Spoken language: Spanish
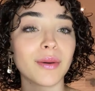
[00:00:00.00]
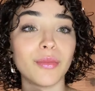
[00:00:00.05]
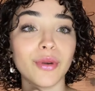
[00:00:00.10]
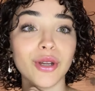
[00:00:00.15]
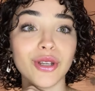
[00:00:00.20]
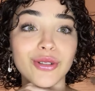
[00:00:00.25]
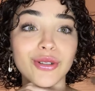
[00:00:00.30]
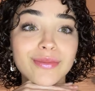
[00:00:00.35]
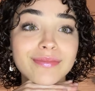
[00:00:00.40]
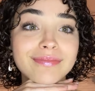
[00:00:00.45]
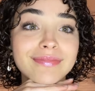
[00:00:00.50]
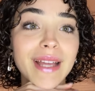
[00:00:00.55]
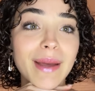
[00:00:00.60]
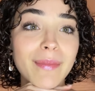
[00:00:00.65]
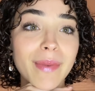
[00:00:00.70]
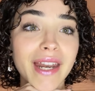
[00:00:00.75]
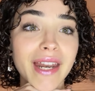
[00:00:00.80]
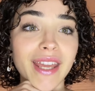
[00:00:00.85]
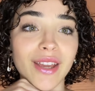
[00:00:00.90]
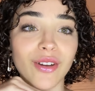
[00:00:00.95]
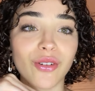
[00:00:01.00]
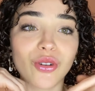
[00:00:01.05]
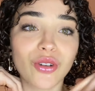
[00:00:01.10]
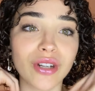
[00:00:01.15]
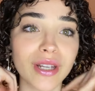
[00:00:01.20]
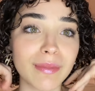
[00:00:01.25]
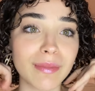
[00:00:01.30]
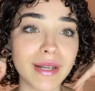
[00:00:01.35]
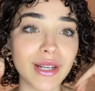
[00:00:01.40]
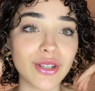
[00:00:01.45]
Bueno, aparezco con el
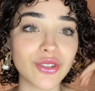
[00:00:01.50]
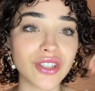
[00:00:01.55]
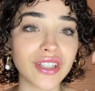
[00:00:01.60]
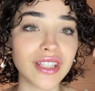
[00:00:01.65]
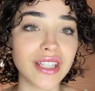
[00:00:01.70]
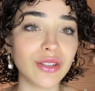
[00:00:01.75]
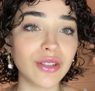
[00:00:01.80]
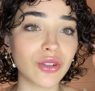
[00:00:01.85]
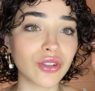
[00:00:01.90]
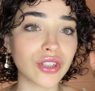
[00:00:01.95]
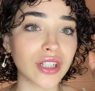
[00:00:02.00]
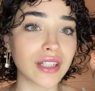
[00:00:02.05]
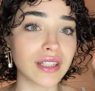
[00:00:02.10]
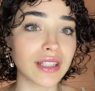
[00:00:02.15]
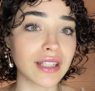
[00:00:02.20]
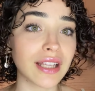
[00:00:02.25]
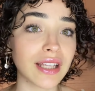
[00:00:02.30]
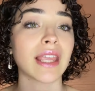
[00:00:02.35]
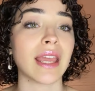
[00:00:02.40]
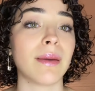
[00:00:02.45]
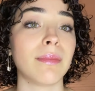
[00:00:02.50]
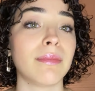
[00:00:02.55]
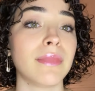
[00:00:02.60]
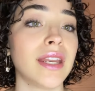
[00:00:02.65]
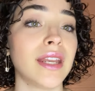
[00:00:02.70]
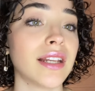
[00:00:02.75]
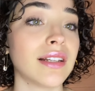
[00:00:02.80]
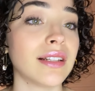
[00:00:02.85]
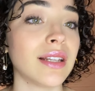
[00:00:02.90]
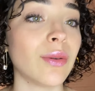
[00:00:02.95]
pelo sequito ya.
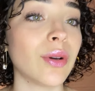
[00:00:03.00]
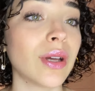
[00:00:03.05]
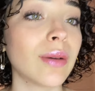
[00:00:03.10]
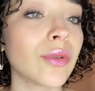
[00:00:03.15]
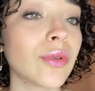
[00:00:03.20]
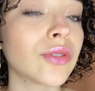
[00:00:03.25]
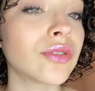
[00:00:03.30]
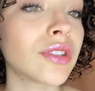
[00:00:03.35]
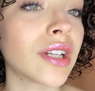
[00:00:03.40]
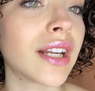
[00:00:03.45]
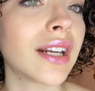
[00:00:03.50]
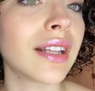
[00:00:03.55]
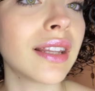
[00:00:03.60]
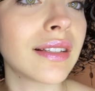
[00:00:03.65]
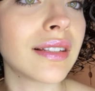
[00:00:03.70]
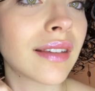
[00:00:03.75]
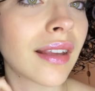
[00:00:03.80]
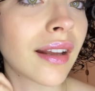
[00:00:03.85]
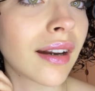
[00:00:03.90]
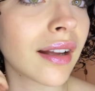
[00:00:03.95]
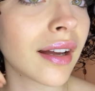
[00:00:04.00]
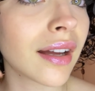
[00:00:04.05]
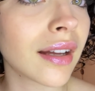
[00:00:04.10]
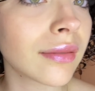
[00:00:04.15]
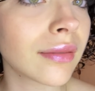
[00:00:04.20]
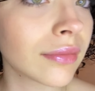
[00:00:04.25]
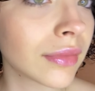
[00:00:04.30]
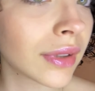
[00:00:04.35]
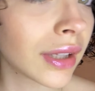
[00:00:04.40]
Miren, les voy a mostrar de cerca